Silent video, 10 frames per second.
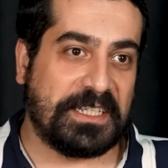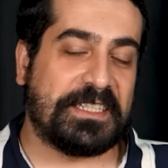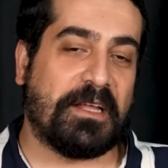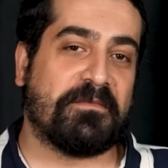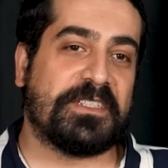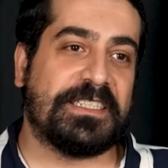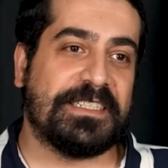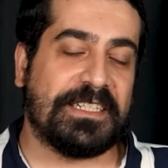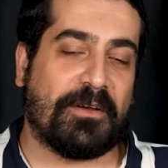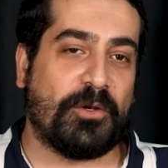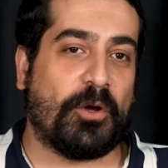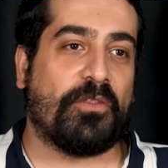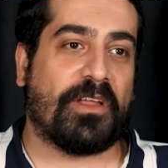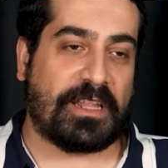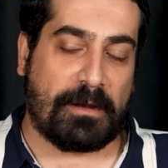kilitlenmiştir. Ama
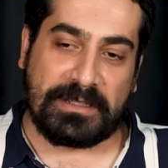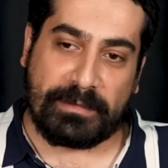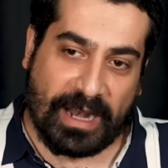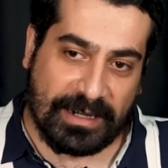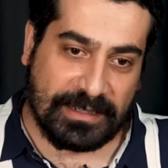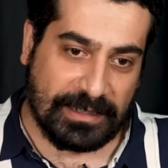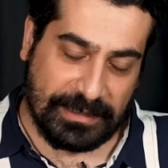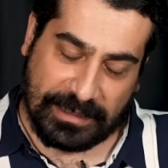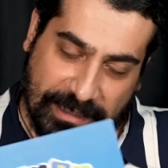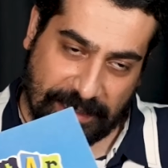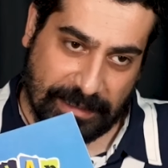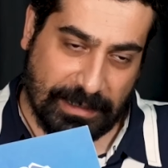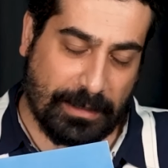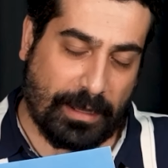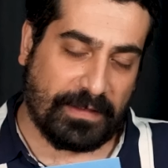Londra derbisi. Ben Arsenal'in iki
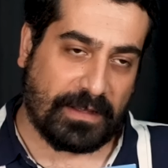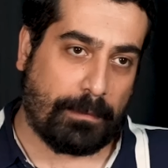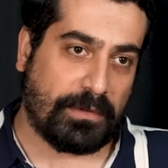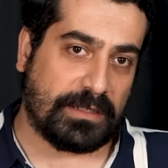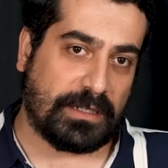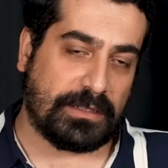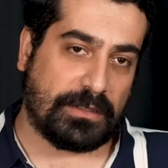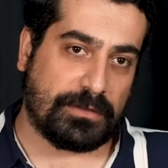şey handikaplı kazanacağını